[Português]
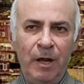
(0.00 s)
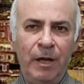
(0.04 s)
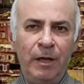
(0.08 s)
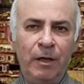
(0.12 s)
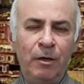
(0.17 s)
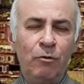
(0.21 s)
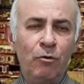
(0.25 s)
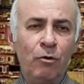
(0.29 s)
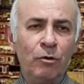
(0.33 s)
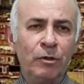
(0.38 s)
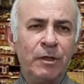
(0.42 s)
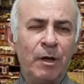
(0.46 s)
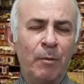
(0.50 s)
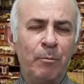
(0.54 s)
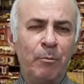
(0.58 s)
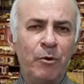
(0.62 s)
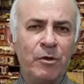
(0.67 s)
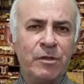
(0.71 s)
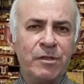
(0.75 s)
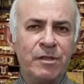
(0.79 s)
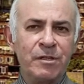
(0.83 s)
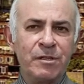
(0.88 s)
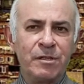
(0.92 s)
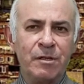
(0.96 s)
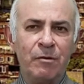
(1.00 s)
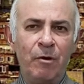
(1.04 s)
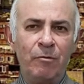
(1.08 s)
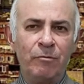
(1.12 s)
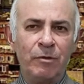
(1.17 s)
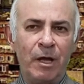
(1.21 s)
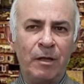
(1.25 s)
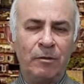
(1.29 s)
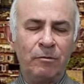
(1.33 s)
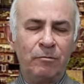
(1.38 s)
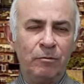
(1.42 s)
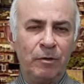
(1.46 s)
em contraposição ao
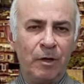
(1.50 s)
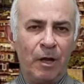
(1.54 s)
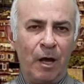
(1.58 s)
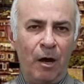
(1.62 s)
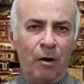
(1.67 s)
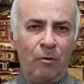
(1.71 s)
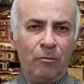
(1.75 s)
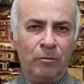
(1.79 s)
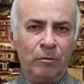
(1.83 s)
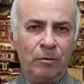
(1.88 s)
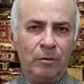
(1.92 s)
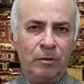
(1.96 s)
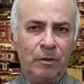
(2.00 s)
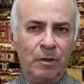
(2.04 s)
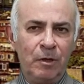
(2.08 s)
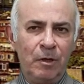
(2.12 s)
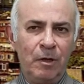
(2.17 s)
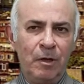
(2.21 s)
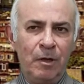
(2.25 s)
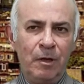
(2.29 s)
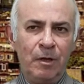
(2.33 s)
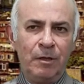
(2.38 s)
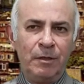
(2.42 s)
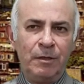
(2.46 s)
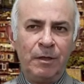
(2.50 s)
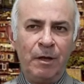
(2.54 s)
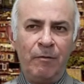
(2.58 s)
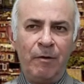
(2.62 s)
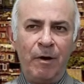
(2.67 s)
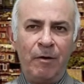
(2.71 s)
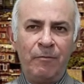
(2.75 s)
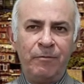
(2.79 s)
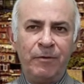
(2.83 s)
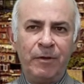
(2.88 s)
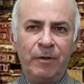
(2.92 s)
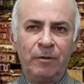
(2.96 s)
natural, não
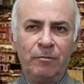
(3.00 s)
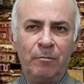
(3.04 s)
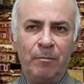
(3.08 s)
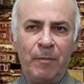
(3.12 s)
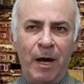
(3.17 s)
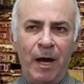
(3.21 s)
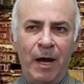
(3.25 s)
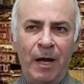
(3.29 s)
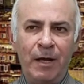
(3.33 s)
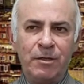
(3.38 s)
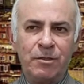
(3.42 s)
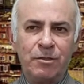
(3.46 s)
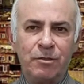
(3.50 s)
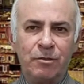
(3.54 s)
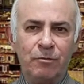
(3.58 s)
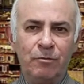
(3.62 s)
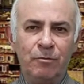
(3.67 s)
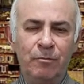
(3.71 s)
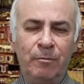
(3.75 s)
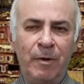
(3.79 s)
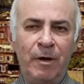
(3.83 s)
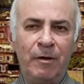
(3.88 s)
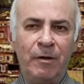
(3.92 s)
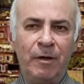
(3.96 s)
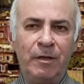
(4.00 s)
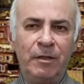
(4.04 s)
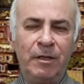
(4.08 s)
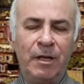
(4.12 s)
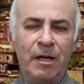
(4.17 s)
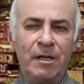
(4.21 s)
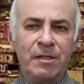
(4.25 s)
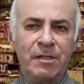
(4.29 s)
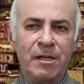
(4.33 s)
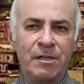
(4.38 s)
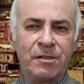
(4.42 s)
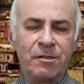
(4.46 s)
havendo mais uma
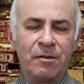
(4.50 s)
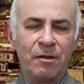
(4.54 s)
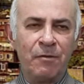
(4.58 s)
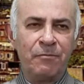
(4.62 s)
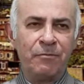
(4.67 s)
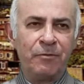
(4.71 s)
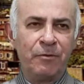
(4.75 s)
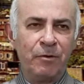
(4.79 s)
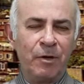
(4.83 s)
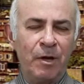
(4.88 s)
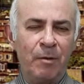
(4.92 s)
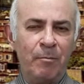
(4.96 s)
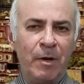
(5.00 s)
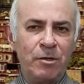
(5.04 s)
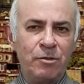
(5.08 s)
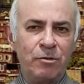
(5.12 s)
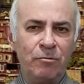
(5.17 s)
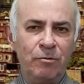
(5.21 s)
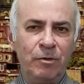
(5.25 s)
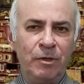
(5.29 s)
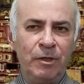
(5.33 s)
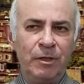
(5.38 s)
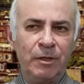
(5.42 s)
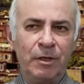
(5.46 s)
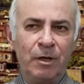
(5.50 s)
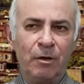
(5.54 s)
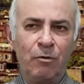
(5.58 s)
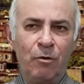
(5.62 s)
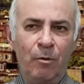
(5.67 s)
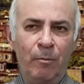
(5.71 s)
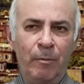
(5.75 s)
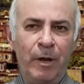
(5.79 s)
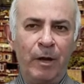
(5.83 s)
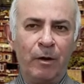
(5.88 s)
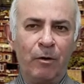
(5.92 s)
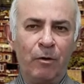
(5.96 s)
idealização da figura masculina
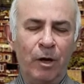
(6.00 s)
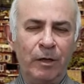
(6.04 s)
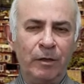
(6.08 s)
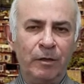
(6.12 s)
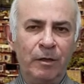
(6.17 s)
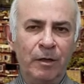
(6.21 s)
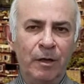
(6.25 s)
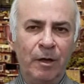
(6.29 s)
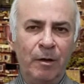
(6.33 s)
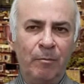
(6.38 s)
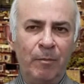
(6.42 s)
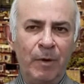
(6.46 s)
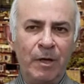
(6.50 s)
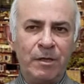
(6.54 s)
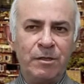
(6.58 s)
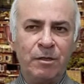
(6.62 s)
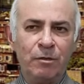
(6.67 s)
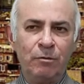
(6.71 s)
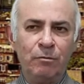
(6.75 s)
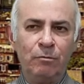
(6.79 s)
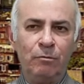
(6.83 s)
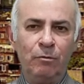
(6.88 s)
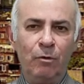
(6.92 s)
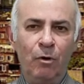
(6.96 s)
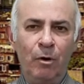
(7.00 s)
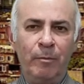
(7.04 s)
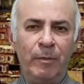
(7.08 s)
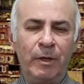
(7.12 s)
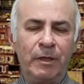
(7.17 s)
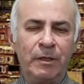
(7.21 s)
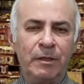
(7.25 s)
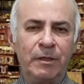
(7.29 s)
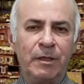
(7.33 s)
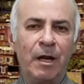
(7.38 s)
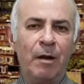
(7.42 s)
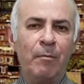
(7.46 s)
como herói, mas sim do
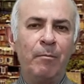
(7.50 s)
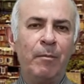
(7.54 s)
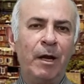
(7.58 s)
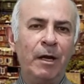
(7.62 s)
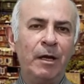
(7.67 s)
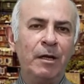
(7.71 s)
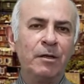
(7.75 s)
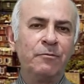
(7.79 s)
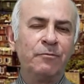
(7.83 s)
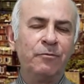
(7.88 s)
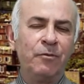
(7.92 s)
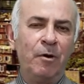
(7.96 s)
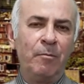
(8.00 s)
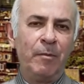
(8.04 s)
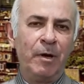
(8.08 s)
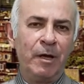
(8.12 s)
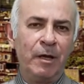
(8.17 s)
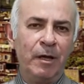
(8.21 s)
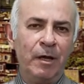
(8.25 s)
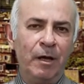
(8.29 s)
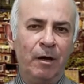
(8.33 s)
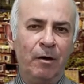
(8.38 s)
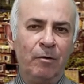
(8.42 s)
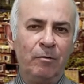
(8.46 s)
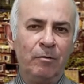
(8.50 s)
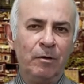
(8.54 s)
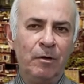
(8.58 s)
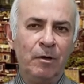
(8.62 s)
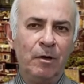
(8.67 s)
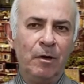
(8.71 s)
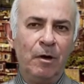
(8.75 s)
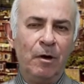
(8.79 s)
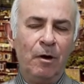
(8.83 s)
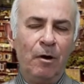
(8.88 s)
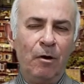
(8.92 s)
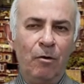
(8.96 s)
homem que trabalha de forma real.
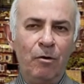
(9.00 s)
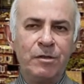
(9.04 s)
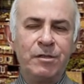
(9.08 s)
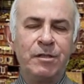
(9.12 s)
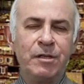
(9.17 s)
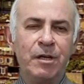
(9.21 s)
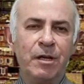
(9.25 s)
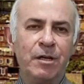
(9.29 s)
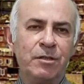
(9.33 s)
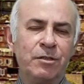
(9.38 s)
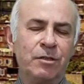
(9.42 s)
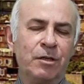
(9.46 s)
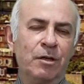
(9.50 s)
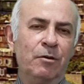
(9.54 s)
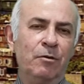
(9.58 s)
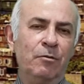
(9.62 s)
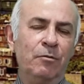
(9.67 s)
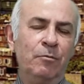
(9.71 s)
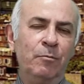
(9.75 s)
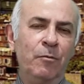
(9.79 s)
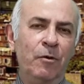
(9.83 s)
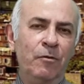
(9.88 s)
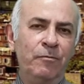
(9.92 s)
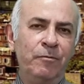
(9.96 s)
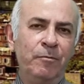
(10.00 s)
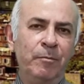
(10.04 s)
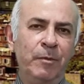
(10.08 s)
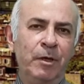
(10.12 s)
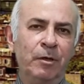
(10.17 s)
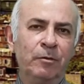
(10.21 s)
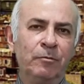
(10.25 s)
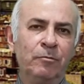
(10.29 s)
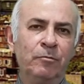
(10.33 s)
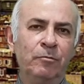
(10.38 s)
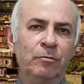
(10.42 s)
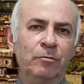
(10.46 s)
Ou seja, o
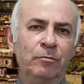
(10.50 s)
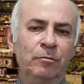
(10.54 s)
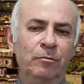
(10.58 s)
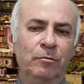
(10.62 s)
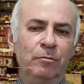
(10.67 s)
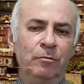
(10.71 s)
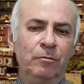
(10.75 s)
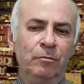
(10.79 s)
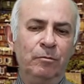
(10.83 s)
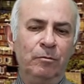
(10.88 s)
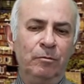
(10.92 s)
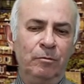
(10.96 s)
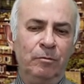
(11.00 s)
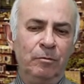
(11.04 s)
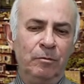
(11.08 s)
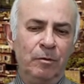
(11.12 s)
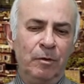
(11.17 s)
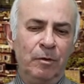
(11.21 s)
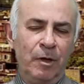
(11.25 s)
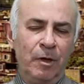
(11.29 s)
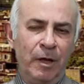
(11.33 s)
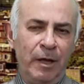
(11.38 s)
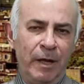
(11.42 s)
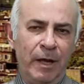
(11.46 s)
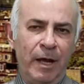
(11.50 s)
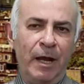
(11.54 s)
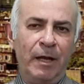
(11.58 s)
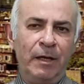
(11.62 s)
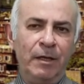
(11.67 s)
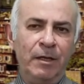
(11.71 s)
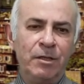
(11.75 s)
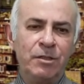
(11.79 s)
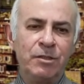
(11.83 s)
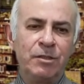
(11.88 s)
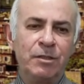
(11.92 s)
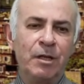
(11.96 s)
movimento
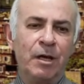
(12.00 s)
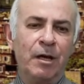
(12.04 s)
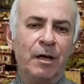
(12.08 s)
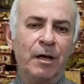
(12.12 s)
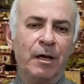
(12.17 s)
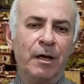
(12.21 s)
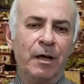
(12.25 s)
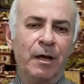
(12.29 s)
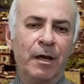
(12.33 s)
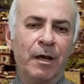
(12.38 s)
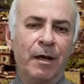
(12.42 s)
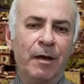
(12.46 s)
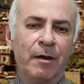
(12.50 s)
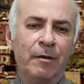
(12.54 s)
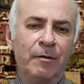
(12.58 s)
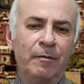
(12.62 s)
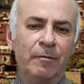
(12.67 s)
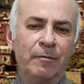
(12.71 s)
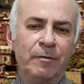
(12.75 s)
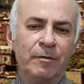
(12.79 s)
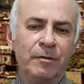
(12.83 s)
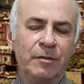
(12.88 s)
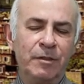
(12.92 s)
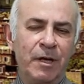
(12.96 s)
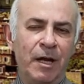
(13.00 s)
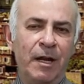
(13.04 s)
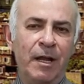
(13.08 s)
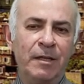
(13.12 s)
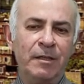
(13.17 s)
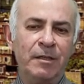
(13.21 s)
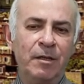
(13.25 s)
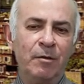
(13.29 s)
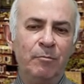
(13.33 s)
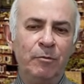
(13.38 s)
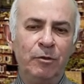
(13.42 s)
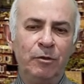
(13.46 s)
realista é de
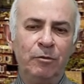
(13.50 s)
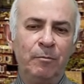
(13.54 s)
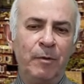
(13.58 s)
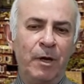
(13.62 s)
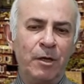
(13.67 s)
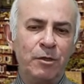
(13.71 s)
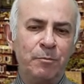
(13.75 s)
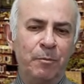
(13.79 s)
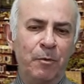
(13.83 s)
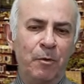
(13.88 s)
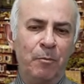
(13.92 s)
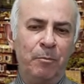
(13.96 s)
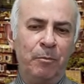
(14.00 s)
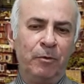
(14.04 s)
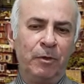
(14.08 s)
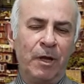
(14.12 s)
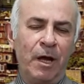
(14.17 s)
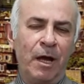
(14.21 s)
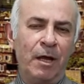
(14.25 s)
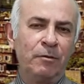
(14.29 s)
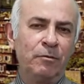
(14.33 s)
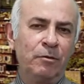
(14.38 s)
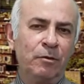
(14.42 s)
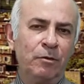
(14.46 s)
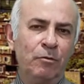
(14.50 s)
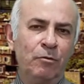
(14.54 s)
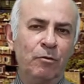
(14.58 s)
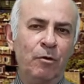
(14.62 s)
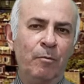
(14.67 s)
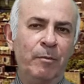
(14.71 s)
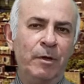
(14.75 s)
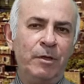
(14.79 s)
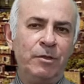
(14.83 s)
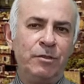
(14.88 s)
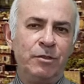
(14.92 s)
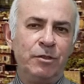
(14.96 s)
caráter muito mais popular do que o
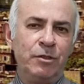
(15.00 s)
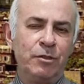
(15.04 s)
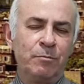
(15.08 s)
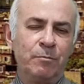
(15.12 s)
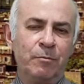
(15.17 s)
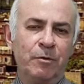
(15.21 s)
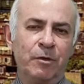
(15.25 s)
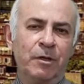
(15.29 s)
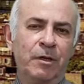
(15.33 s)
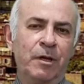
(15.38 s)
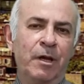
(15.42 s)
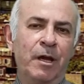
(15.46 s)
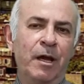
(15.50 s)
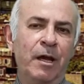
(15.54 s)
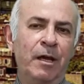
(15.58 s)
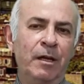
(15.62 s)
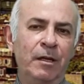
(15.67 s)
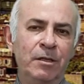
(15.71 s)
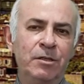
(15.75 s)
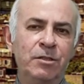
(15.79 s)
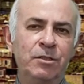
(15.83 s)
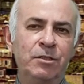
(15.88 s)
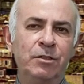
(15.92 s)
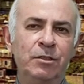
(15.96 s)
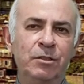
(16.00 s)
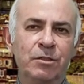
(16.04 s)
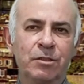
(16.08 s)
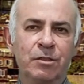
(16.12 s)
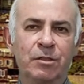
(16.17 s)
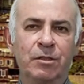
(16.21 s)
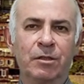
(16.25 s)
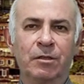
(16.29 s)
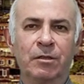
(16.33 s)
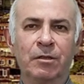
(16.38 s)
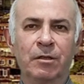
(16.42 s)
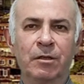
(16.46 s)
romantismo, que é
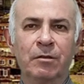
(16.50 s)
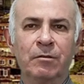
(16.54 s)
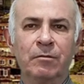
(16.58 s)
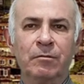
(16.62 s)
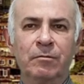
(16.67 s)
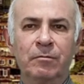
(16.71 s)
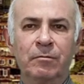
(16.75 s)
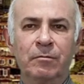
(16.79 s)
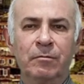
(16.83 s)
elitista, né?